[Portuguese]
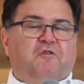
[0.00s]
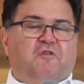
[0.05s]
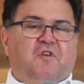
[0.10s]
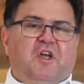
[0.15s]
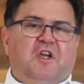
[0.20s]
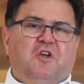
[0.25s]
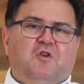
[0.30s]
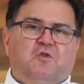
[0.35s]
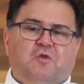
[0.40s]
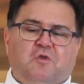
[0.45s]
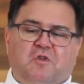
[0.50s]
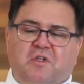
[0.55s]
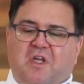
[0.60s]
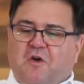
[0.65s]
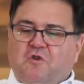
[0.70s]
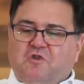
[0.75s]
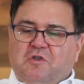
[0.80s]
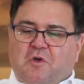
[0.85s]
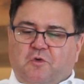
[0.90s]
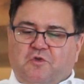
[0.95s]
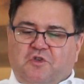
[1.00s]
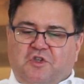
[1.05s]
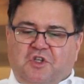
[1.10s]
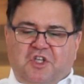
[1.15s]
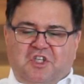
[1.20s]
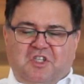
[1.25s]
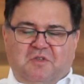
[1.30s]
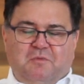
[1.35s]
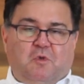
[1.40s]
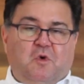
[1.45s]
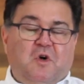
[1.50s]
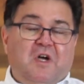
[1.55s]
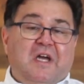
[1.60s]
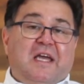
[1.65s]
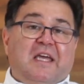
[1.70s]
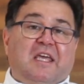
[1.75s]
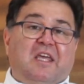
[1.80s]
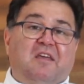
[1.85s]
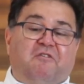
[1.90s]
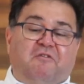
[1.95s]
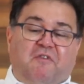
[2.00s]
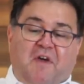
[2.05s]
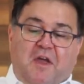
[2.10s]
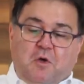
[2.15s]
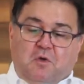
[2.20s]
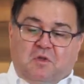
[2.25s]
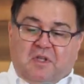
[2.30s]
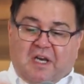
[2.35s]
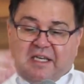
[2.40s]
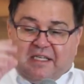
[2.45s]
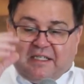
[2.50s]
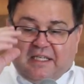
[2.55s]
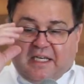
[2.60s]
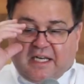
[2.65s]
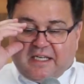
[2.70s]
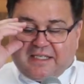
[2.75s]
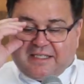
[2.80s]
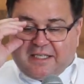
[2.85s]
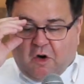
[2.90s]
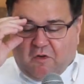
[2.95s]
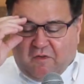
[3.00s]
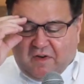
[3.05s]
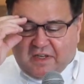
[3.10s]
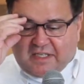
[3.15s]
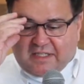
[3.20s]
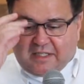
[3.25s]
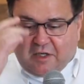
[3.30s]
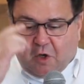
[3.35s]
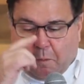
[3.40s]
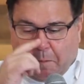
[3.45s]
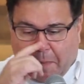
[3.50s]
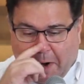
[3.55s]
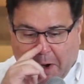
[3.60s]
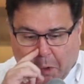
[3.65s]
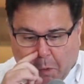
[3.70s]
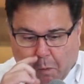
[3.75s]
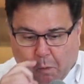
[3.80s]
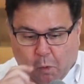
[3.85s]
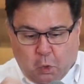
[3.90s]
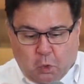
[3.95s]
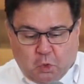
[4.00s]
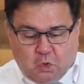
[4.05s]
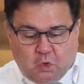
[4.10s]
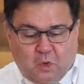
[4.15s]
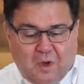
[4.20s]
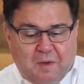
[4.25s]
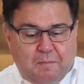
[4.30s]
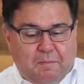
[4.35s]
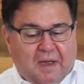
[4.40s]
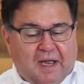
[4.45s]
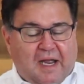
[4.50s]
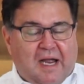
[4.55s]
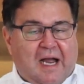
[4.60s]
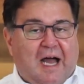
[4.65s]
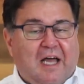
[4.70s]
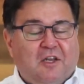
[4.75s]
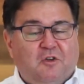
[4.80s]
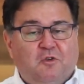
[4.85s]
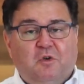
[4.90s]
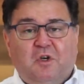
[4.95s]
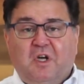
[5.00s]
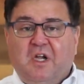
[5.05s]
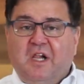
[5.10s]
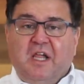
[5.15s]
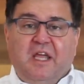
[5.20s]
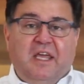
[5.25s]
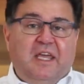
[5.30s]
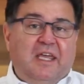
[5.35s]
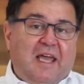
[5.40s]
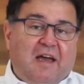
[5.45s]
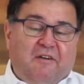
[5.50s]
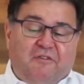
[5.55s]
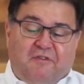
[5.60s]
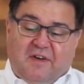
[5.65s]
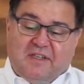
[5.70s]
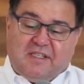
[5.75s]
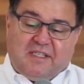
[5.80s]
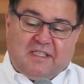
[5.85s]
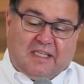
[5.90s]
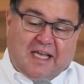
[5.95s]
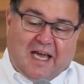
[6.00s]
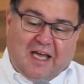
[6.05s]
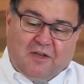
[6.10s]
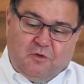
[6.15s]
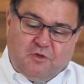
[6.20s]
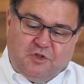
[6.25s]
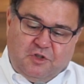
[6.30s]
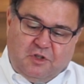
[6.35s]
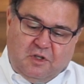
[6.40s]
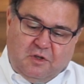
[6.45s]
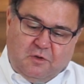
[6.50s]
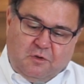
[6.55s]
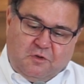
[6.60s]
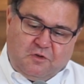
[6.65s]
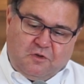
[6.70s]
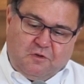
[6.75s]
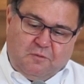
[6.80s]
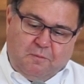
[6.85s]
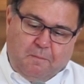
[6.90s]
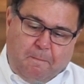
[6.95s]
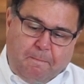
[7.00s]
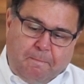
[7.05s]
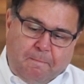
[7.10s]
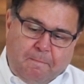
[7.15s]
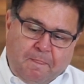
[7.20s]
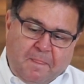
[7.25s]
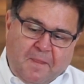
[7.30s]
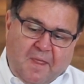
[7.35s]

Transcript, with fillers: o Filho do Deus Altíssimo, que veio trazer a salvação para o um mundo em pecado e afastado de Deus.